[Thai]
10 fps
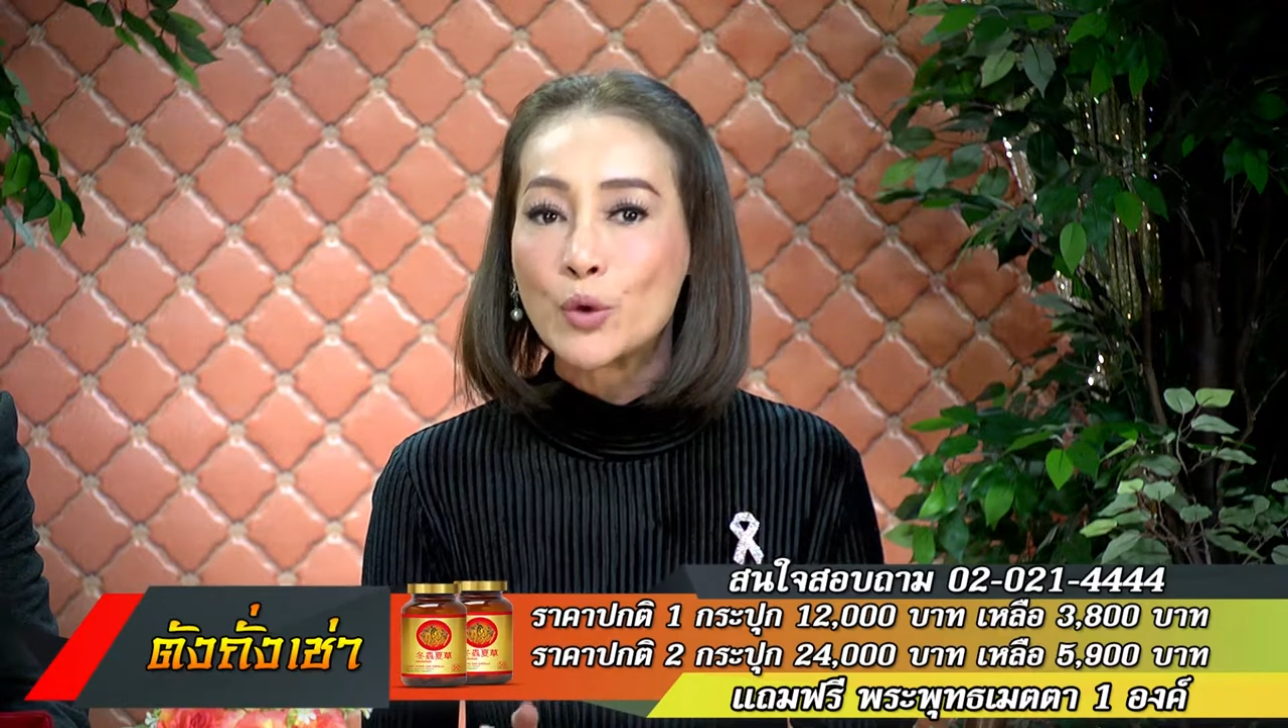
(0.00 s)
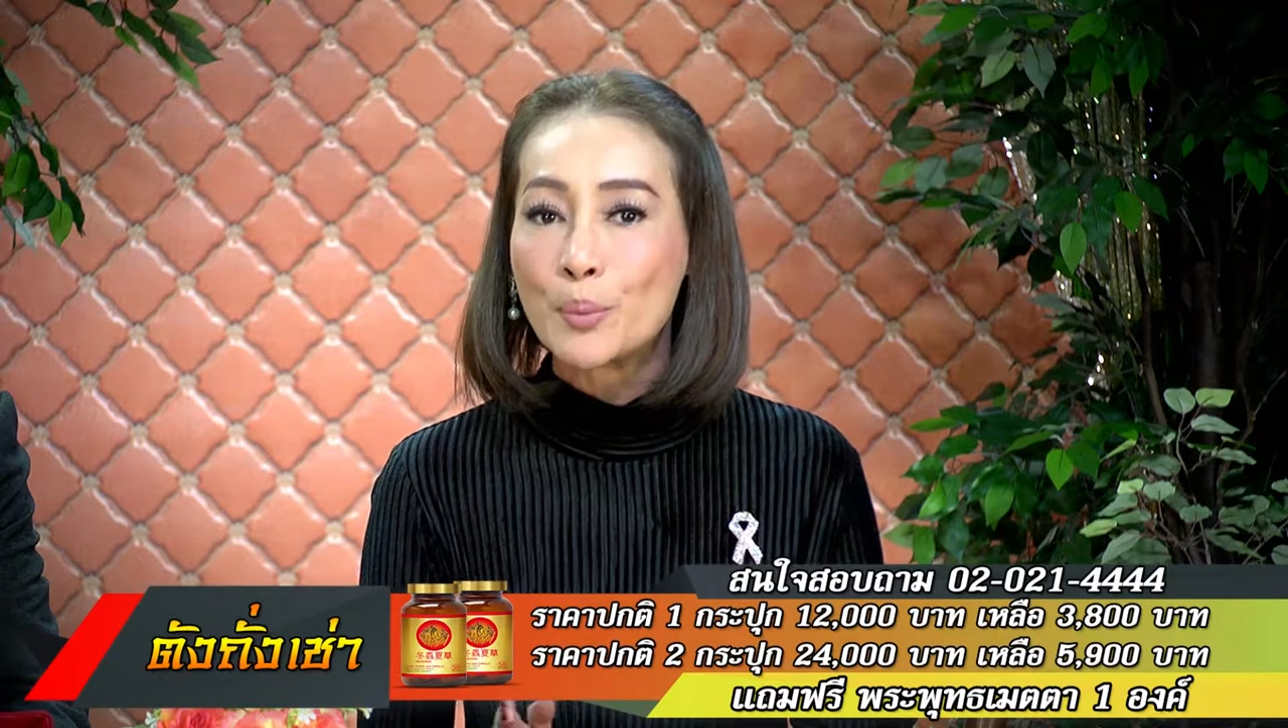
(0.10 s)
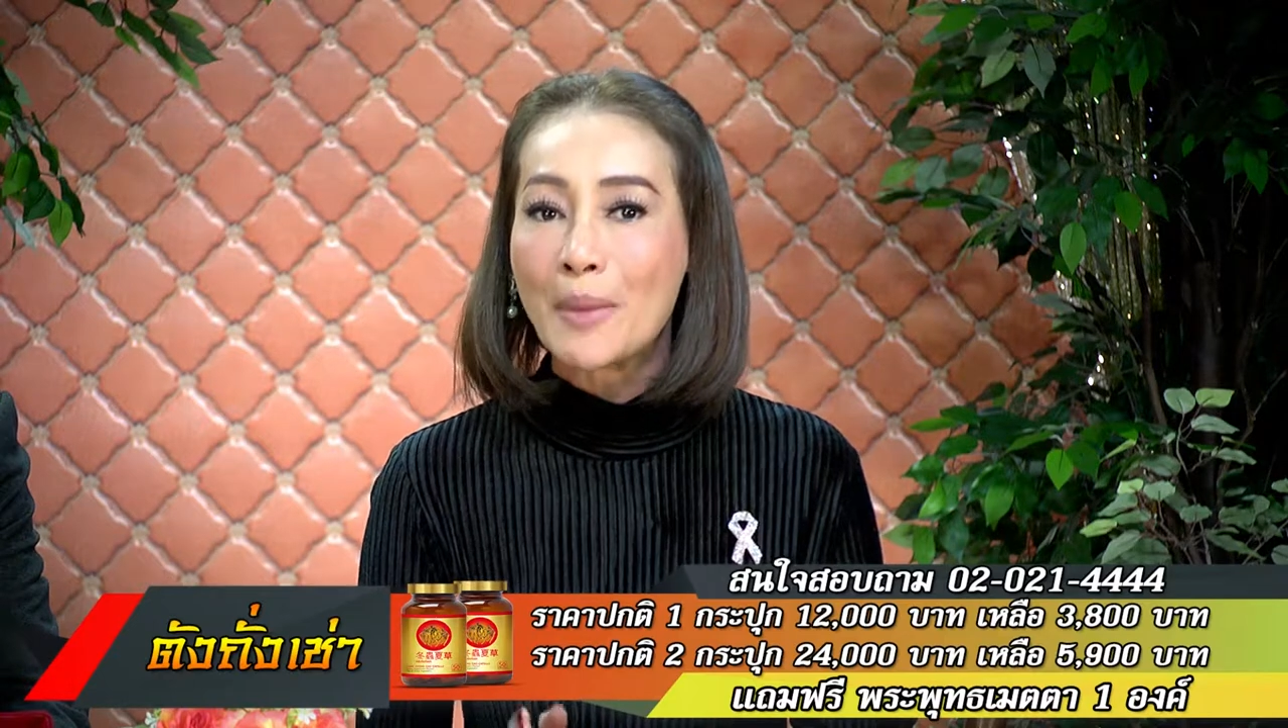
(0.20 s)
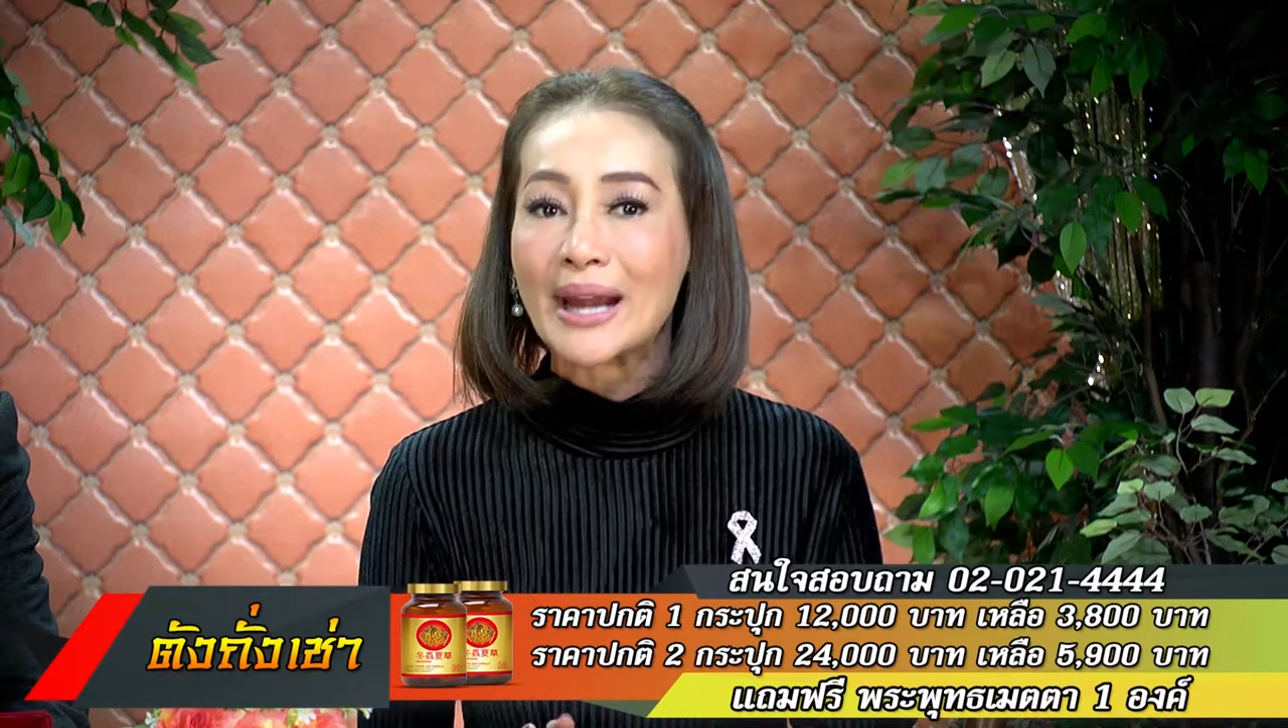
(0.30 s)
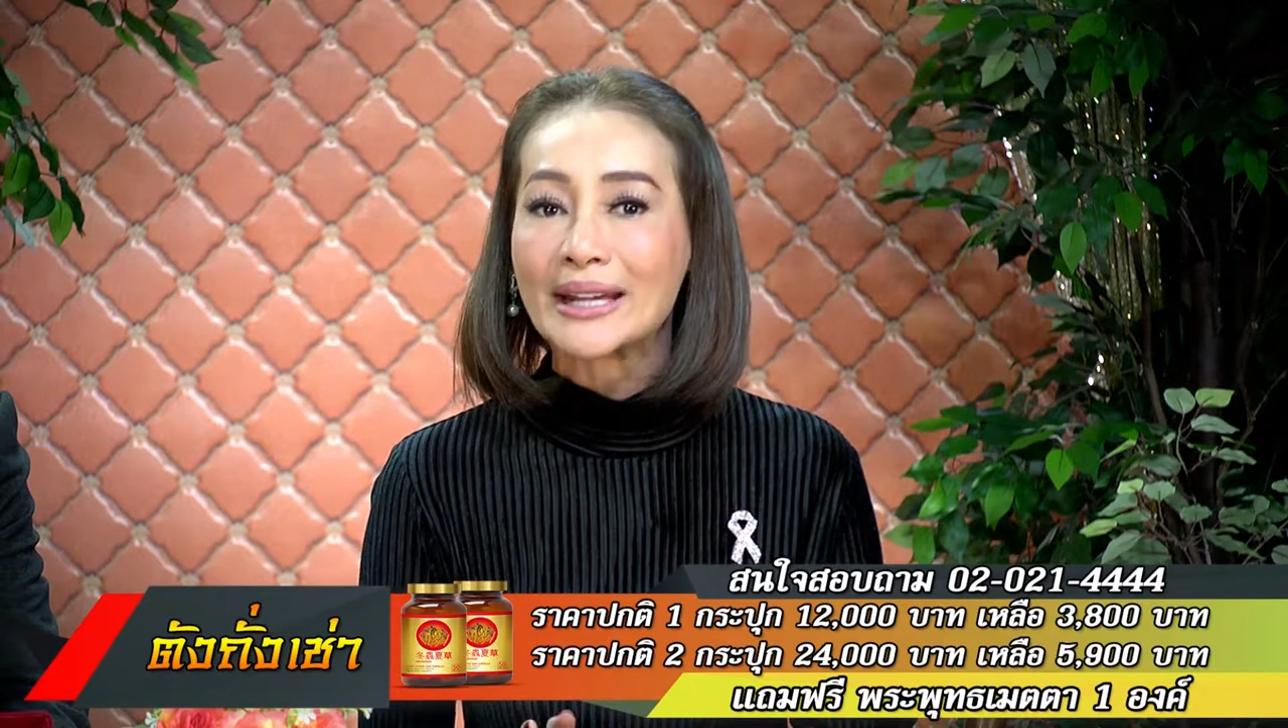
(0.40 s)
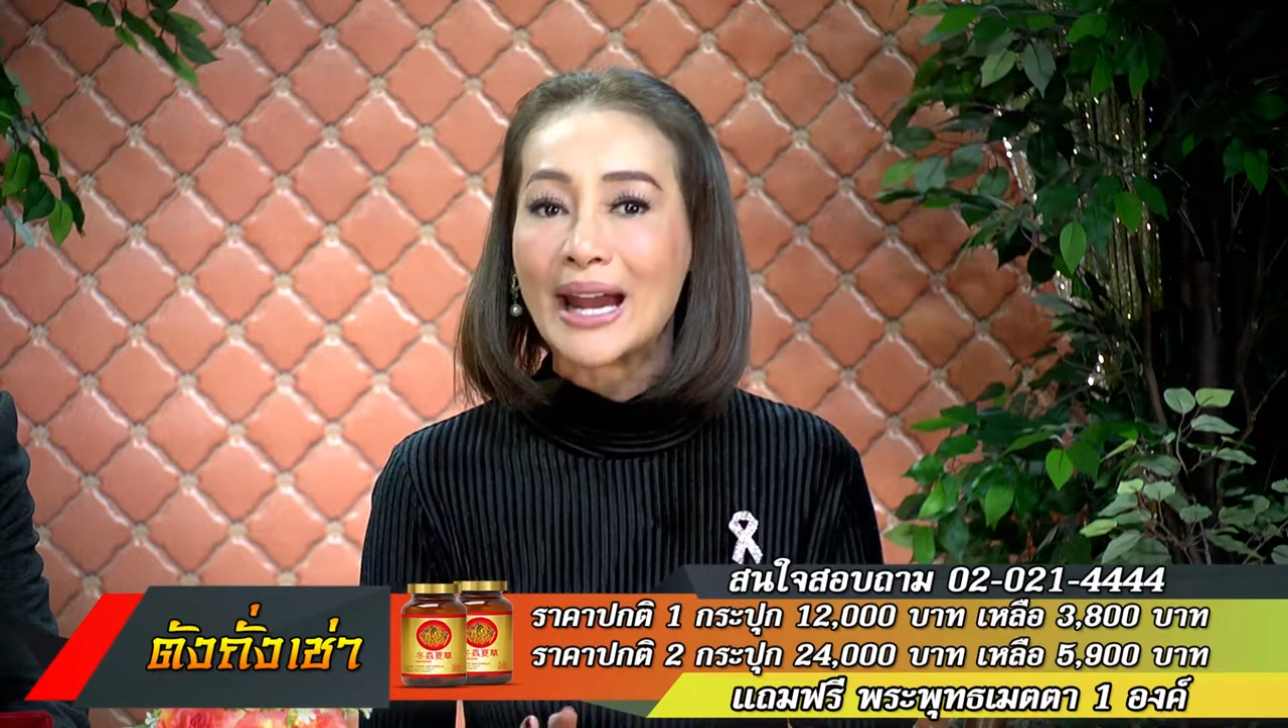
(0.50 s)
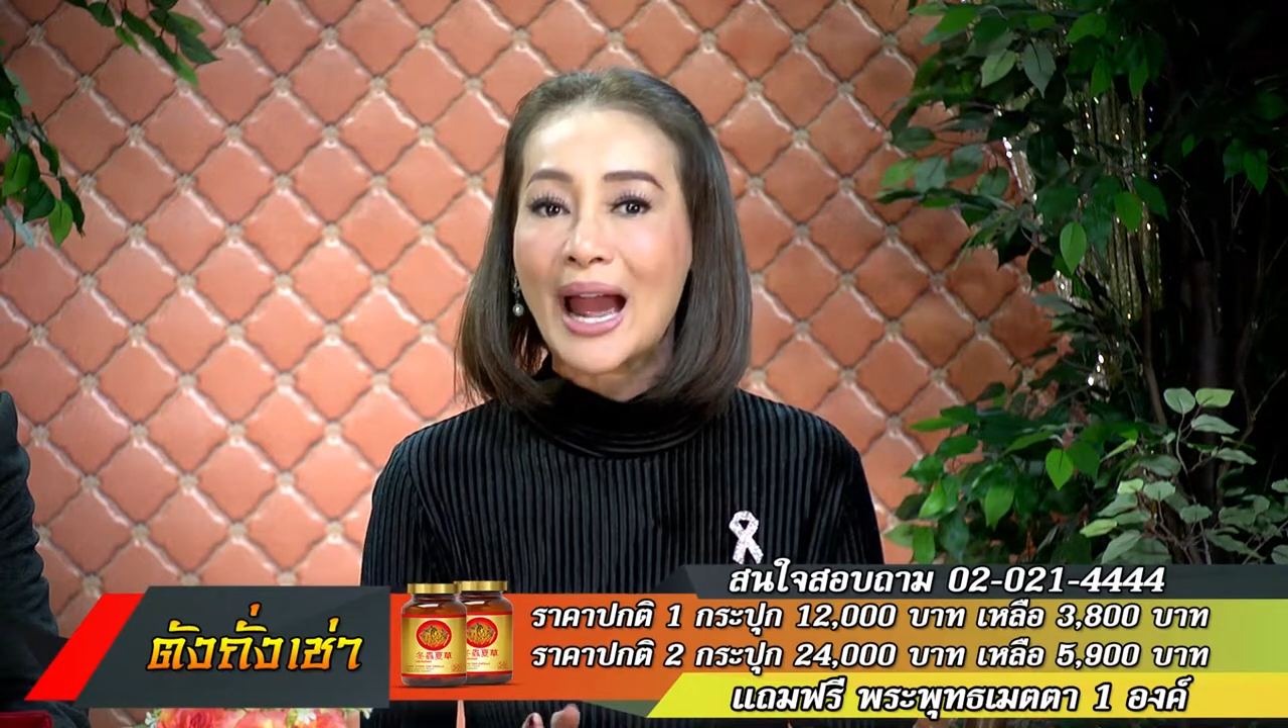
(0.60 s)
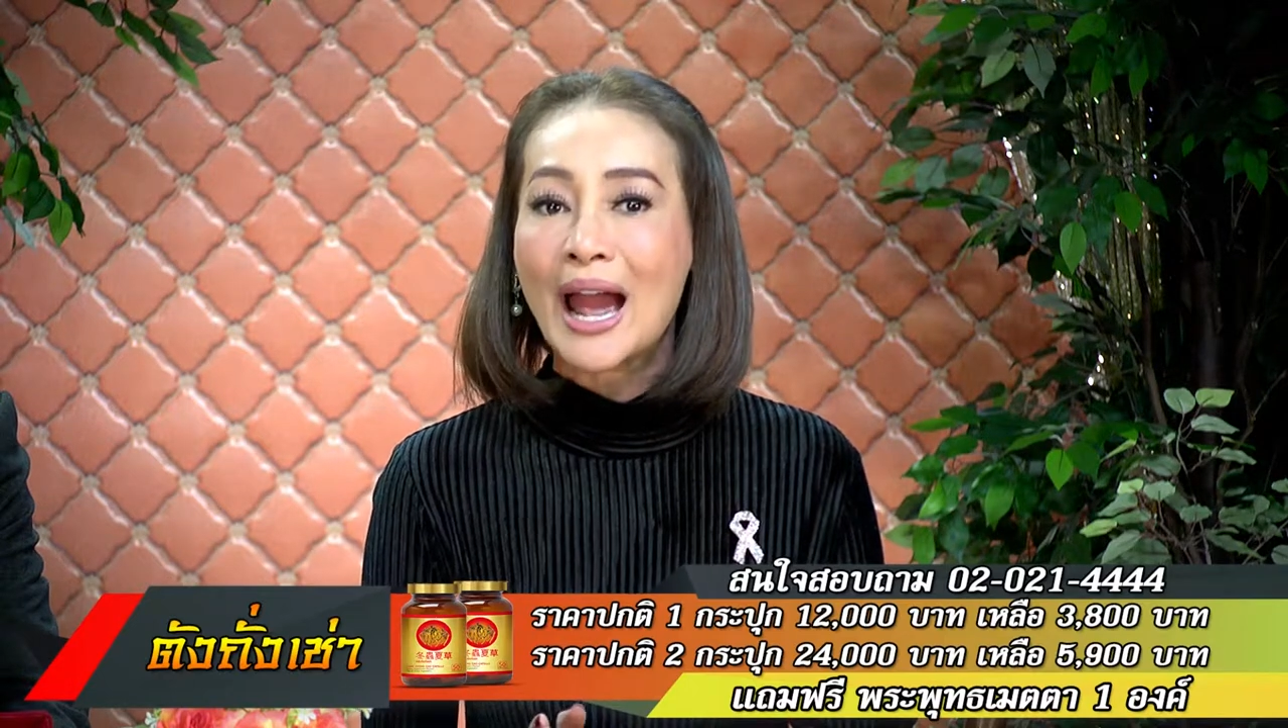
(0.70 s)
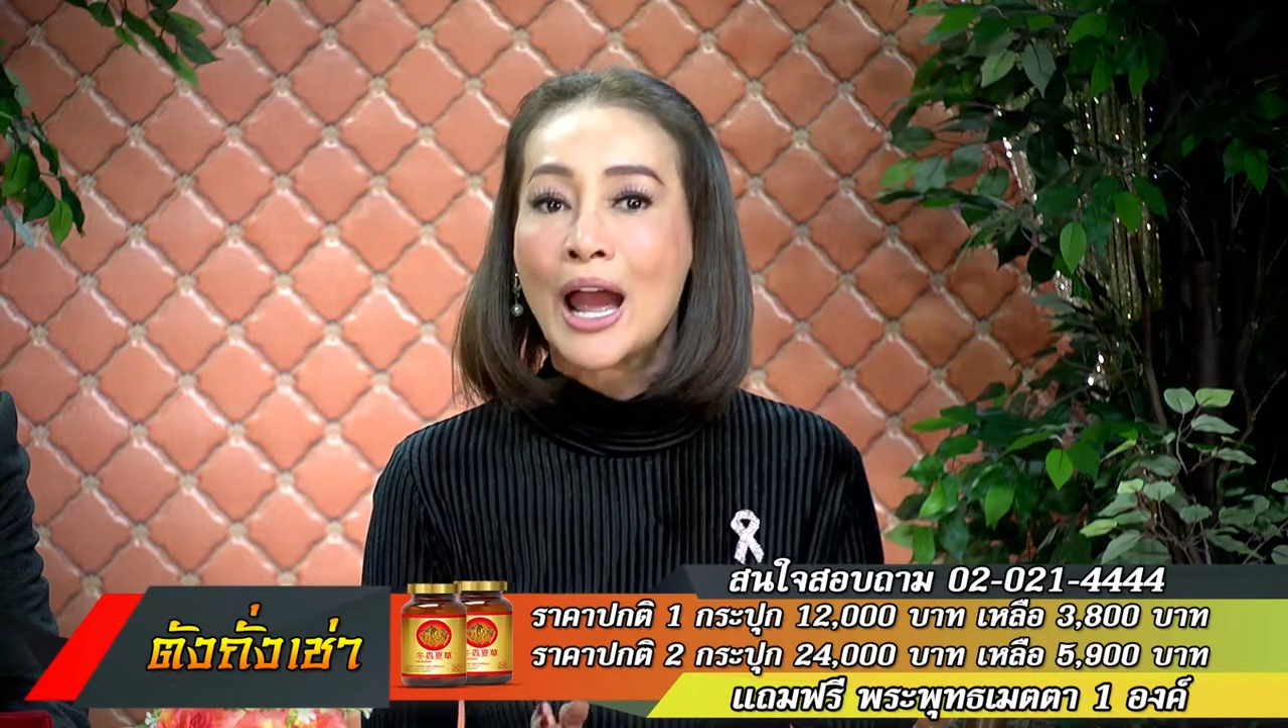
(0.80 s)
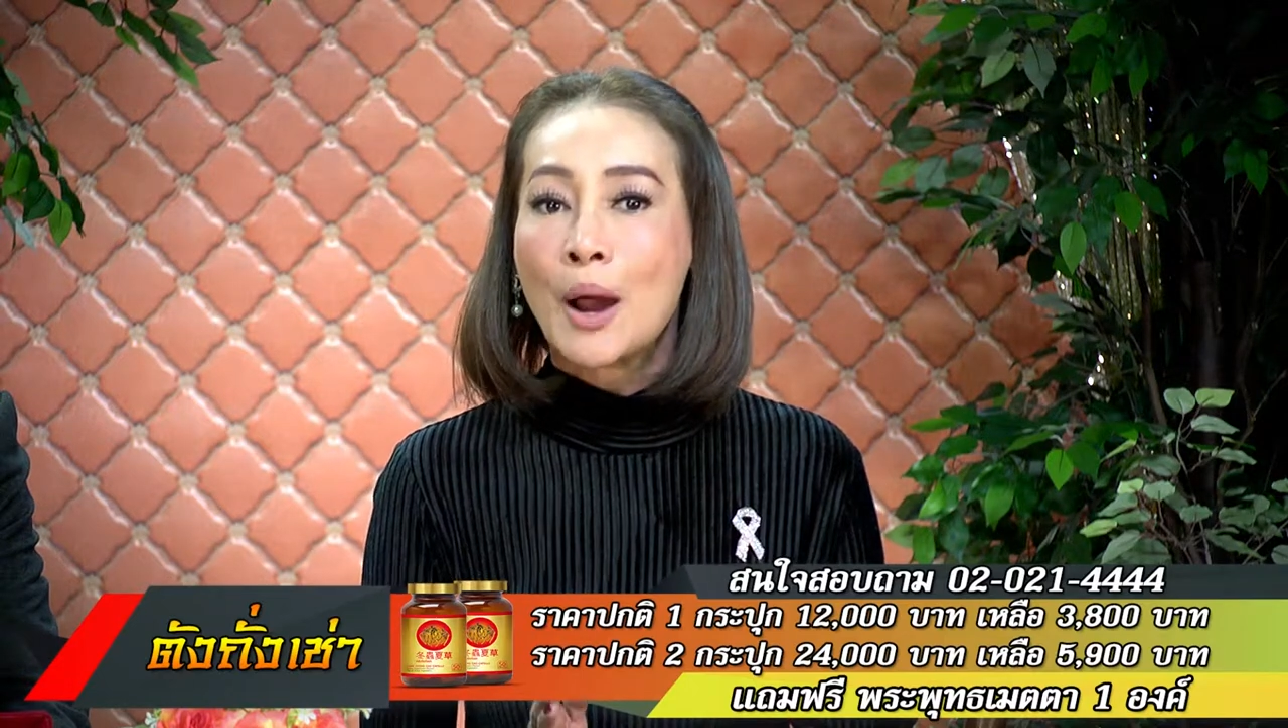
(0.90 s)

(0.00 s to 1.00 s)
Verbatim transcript: คุณแม็กนะคะ